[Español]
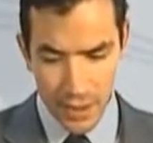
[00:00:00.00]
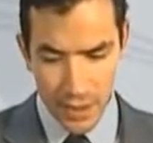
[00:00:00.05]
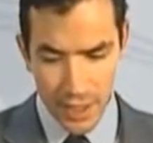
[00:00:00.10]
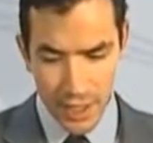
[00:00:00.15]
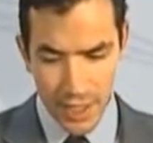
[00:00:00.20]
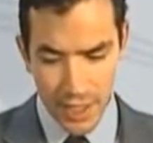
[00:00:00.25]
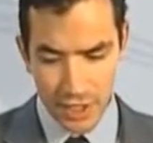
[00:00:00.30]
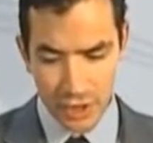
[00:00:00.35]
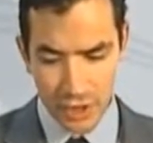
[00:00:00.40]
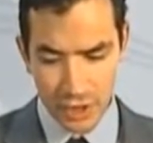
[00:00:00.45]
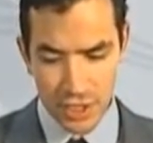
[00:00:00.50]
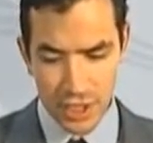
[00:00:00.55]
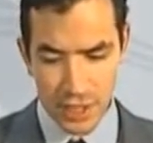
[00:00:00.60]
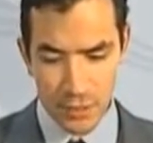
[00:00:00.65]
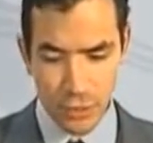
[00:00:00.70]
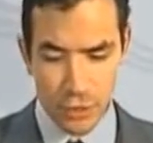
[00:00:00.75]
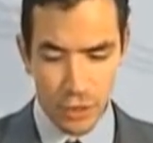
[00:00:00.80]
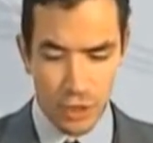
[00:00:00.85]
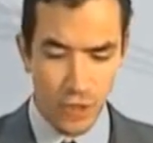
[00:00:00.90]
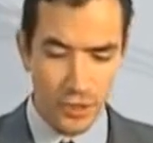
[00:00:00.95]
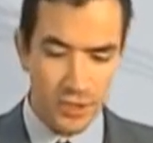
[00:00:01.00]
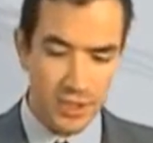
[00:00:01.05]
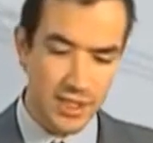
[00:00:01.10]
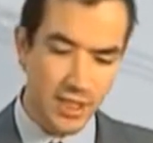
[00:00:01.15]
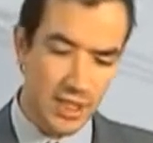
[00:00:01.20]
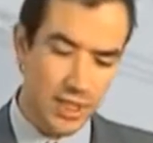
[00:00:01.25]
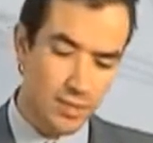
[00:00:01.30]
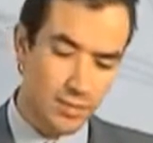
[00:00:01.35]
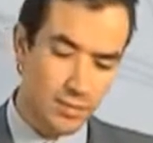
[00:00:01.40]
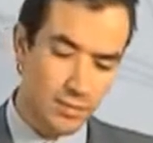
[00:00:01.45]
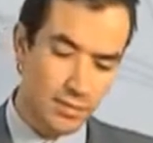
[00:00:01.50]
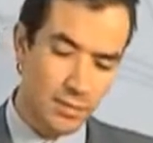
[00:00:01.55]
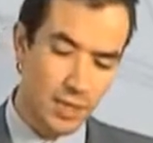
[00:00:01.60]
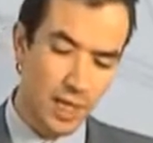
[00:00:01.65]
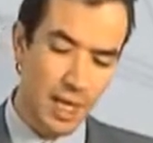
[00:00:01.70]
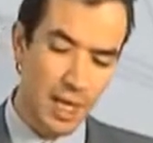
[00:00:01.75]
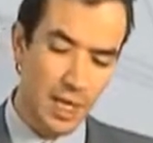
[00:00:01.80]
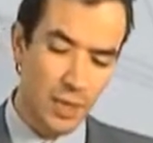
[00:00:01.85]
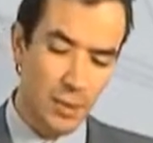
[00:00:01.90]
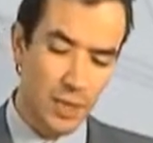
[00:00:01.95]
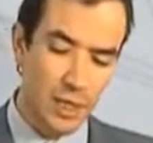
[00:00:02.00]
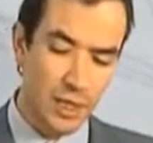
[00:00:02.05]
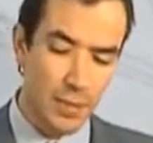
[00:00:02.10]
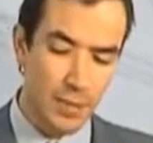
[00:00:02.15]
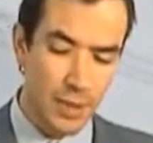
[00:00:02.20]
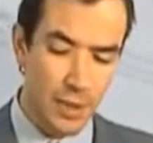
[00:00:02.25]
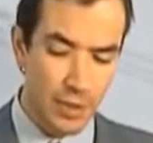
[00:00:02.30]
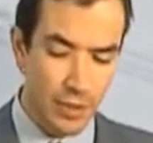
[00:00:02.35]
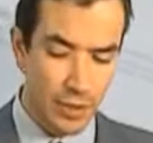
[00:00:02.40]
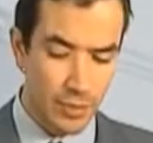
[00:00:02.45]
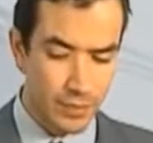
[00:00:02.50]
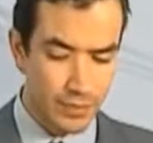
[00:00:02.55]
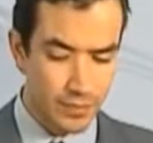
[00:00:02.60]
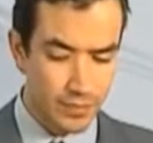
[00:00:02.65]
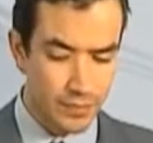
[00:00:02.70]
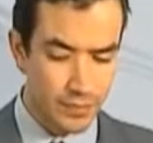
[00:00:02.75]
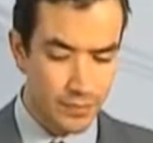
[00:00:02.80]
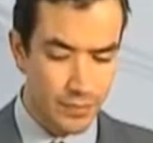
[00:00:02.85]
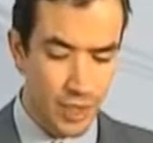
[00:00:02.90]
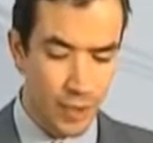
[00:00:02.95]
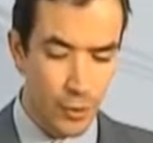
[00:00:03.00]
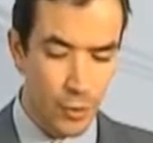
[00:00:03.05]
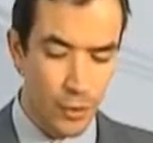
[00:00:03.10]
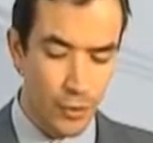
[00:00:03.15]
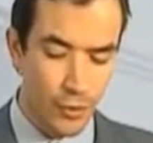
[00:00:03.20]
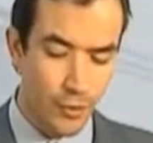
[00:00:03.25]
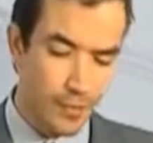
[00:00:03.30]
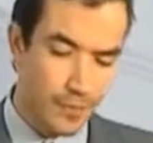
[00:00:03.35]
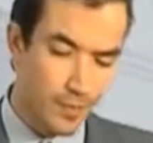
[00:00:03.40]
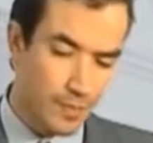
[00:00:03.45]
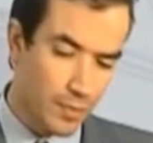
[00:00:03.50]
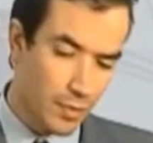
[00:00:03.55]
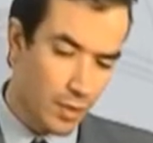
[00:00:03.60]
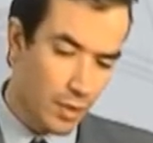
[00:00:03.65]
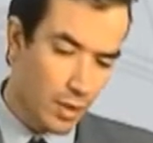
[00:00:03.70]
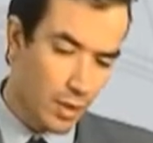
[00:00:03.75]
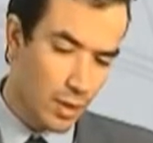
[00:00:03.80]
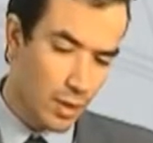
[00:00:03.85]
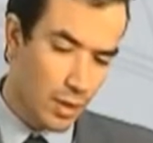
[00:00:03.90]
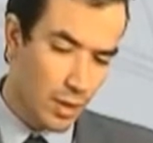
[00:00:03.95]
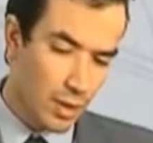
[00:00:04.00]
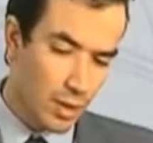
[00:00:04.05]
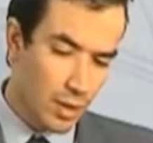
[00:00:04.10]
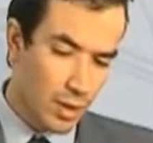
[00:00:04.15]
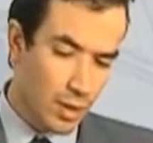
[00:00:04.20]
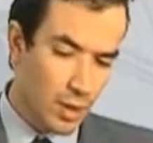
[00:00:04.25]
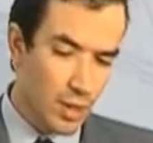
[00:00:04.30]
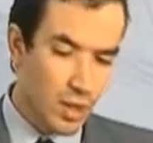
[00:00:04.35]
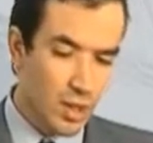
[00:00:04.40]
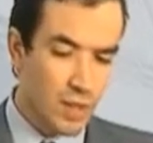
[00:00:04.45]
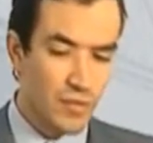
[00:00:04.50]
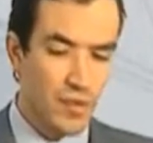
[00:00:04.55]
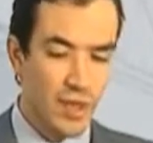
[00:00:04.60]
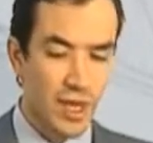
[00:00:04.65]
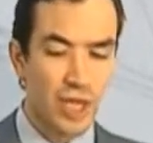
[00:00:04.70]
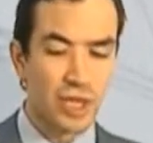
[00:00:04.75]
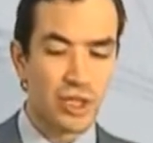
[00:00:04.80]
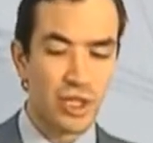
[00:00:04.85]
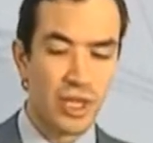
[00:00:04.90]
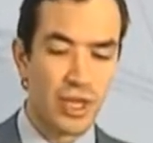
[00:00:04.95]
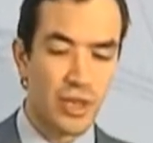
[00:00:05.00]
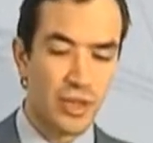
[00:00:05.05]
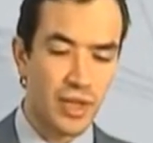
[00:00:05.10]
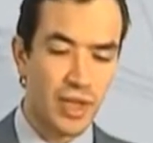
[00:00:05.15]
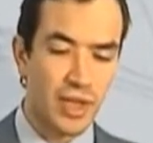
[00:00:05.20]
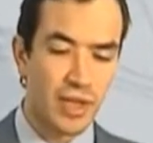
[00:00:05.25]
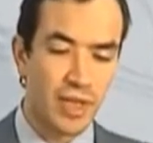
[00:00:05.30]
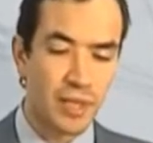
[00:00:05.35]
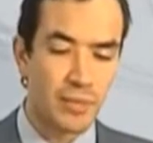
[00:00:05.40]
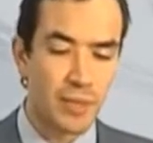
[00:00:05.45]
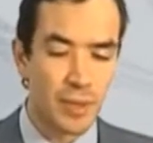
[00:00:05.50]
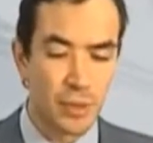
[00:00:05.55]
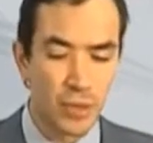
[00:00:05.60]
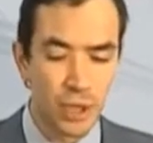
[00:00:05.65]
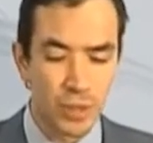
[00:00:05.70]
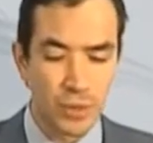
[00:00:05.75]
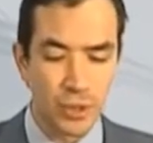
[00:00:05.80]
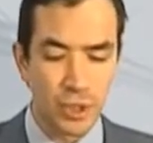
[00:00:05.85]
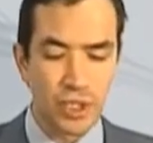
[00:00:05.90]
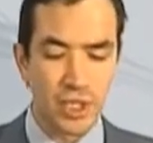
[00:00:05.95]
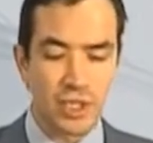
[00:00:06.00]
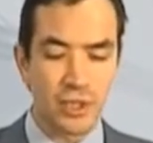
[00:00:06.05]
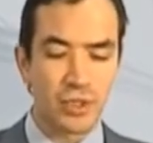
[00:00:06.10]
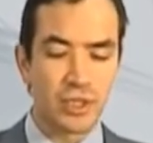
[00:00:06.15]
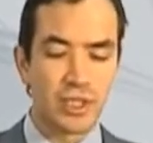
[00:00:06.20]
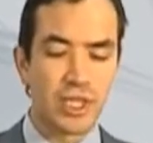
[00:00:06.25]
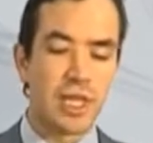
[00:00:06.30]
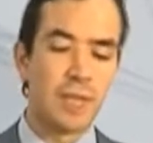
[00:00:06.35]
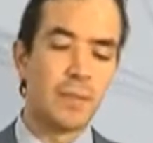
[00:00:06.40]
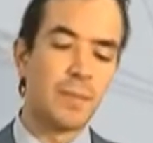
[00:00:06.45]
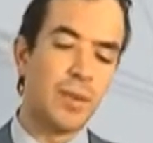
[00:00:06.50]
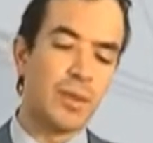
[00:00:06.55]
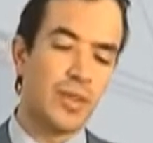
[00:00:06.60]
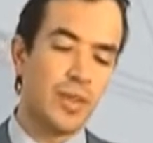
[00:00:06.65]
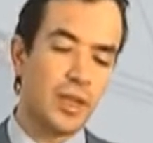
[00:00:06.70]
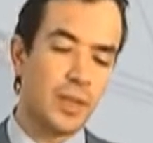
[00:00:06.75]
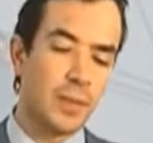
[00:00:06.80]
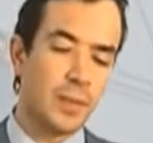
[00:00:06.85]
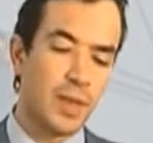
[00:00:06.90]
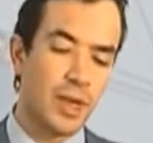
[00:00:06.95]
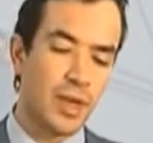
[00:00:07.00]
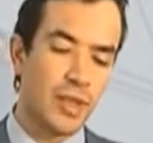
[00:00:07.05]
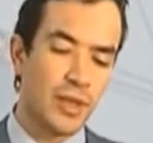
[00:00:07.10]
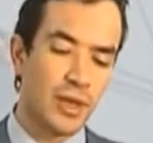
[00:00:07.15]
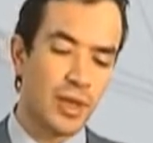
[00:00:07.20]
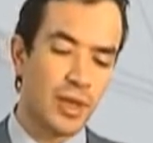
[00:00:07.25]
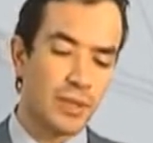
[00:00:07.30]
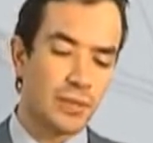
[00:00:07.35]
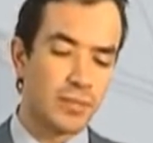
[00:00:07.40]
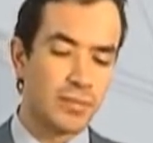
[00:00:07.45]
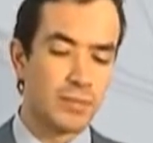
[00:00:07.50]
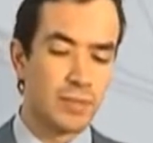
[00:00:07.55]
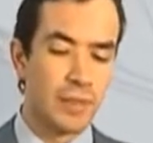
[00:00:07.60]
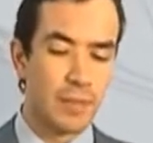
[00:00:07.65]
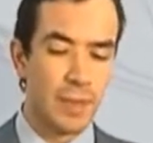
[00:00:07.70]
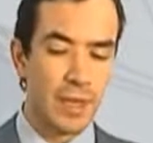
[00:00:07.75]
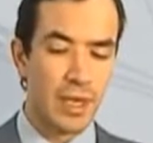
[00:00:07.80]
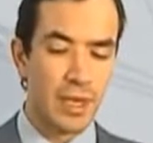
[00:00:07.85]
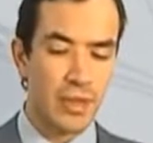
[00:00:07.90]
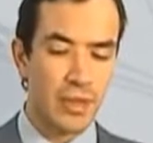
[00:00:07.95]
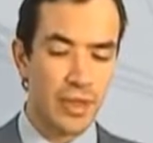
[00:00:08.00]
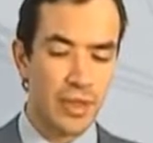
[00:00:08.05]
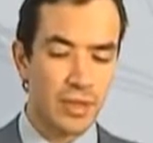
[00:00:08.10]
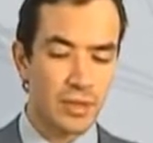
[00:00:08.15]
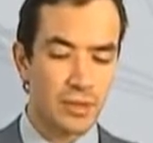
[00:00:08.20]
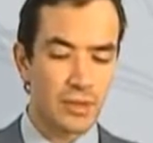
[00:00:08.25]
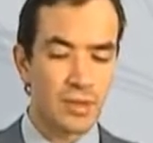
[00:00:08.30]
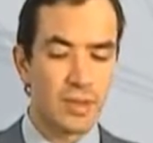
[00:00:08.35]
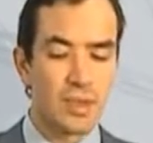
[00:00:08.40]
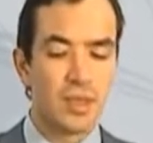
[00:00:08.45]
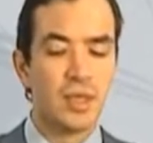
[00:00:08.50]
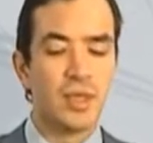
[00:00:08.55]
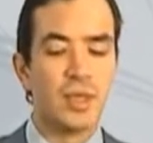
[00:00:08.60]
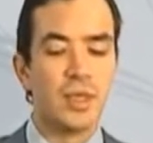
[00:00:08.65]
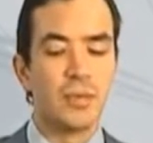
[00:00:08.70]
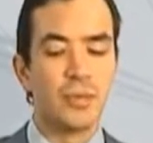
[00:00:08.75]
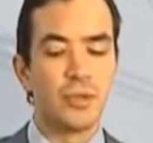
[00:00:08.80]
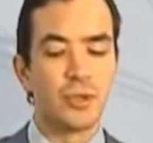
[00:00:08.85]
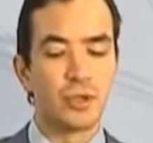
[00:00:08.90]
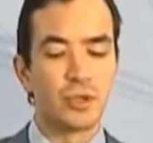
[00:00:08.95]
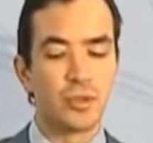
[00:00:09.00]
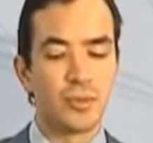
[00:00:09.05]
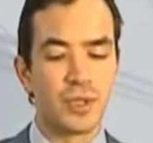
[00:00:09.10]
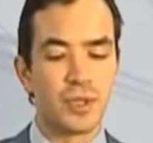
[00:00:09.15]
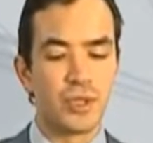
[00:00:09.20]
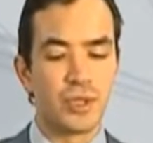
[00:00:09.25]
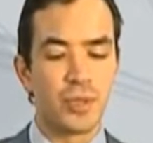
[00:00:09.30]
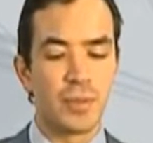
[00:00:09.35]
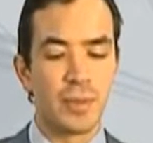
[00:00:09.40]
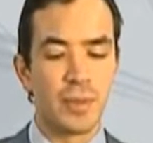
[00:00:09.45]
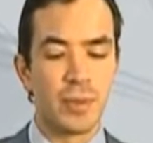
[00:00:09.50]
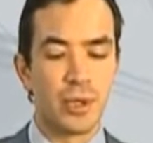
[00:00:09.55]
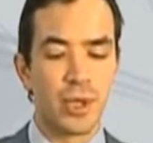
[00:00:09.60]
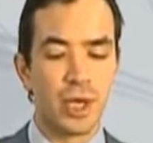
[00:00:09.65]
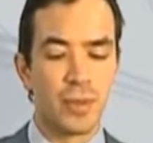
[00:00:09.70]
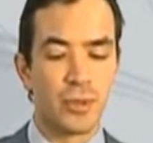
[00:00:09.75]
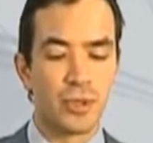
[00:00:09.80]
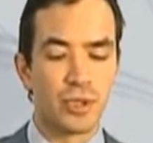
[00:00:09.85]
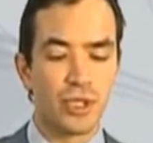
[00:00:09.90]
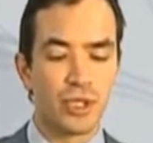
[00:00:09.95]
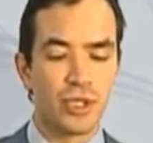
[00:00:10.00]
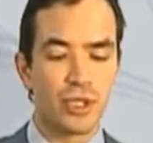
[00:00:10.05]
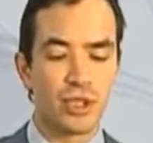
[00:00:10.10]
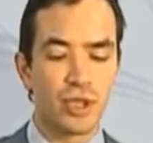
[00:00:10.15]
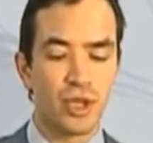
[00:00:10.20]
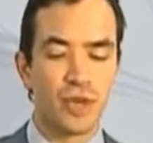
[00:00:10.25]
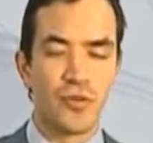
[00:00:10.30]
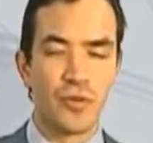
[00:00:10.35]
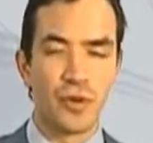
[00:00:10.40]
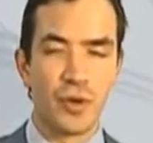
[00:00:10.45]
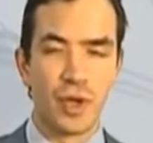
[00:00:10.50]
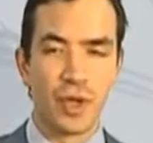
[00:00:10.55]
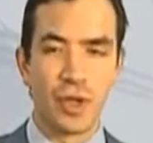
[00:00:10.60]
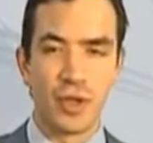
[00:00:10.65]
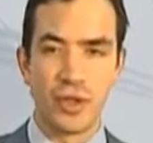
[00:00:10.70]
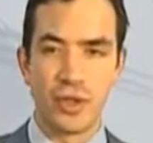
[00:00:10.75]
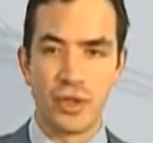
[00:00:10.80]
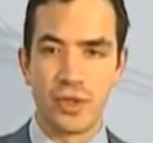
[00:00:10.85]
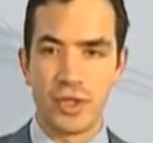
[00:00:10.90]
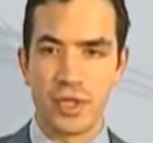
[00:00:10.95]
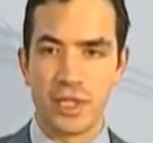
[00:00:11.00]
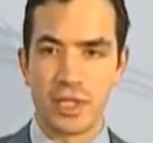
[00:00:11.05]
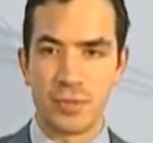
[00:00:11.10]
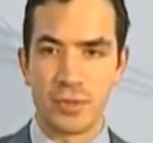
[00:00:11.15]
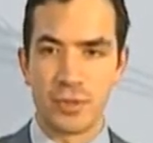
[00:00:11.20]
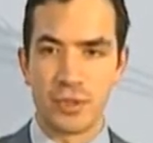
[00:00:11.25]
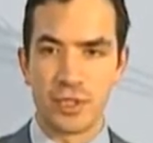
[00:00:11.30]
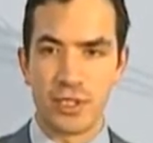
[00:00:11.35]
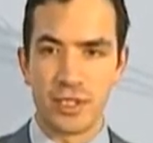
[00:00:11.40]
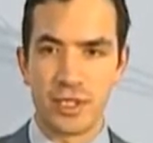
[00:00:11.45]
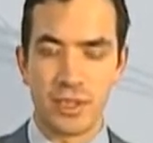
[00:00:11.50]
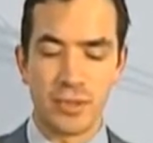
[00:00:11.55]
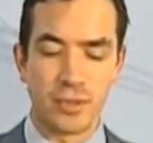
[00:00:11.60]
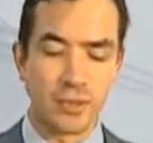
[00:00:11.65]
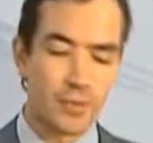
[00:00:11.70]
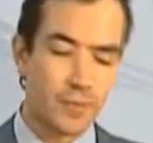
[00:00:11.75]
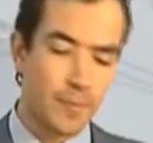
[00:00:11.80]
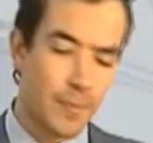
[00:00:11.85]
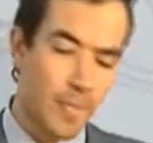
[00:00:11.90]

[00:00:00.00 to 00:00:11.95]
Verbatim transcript: Esto desde el punto de vista de hardware del PLC, ¿de acuerdo? Fijaos, a la izquierda, mi árbol de proyecto ya ha empezado a aparecer mi PLC. Por supuesto, lo primero que hemos hecho, configuración de dispositivo.